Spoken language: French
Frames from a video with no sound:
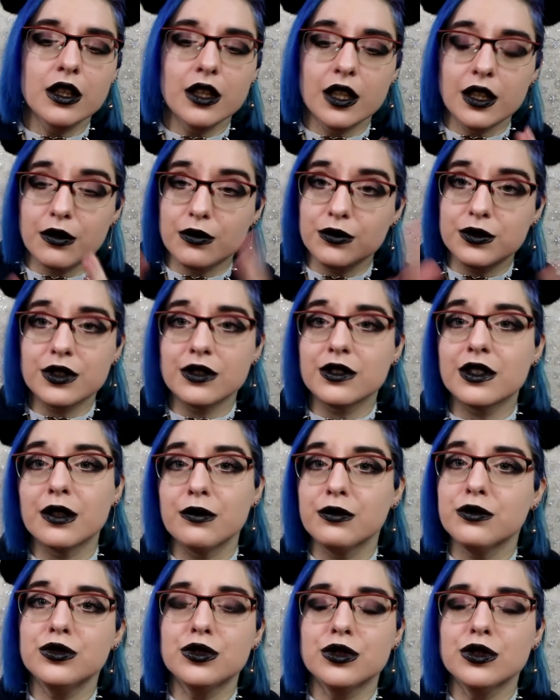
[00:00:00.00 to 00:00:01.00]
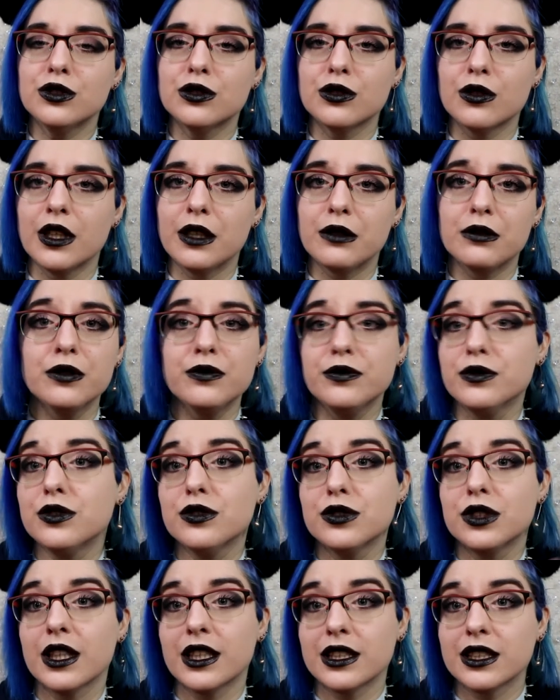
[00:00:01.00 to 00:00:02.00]
et concentrez-vous juste sur les hauts, vu
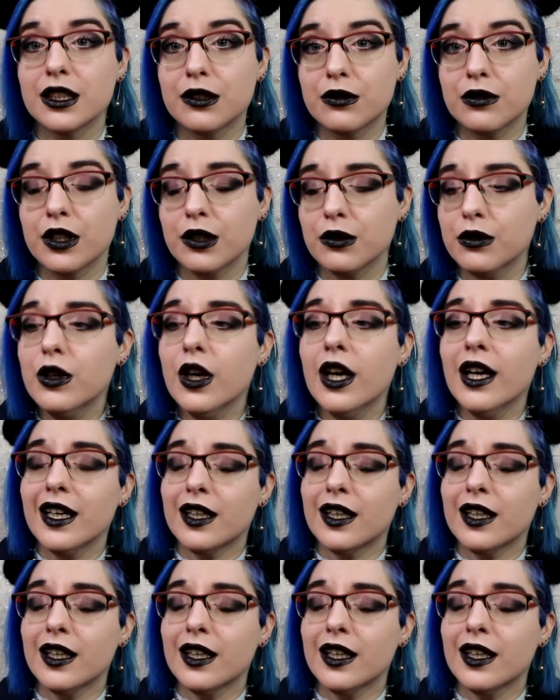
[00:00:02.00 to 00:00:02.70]
que j'ai acheté que des hauts.